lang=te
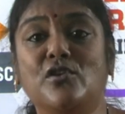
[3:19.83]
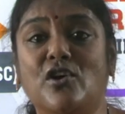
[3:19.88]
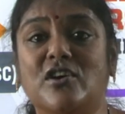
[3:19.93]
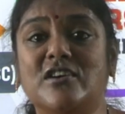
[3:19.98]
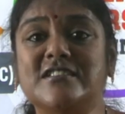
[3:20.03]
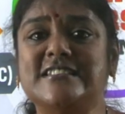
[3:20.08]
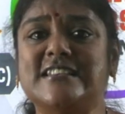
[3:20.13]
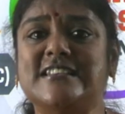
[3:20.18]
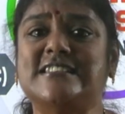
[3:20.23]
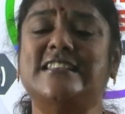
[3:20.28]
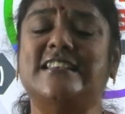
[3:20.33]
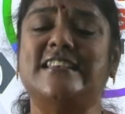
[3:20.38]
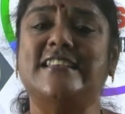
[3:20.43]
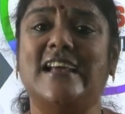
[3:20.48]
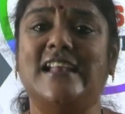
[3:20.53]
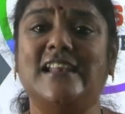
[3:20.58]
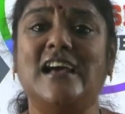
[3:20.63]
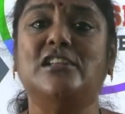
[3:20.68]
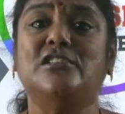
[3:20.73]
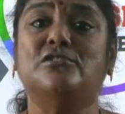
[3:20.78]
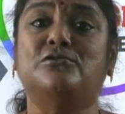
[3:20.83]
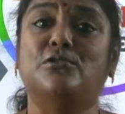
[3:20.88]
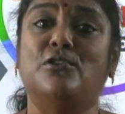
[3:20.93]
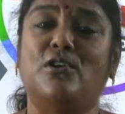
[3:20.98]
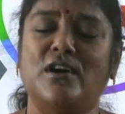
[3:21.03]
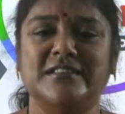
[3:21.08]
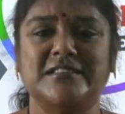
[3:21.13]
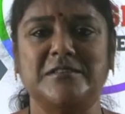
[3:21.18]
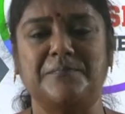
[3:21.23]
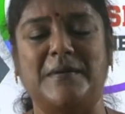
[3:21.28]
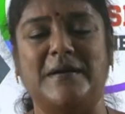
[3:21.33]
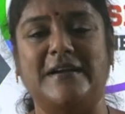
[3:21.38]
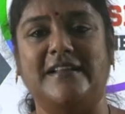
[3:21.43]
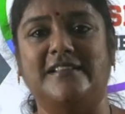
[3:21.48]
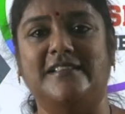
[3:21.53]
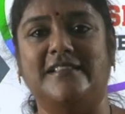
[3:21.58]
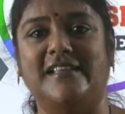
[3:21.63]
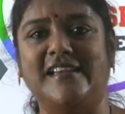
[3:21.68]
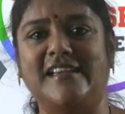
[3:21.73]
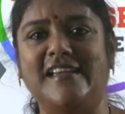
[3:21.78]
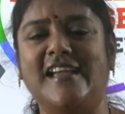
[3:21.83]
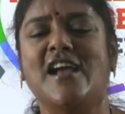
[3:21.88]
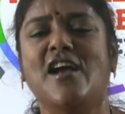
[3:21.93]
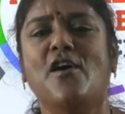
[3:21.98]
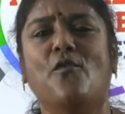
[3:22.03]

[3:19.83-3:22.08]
లాజిక్స్ ఎలా దోహదపడింది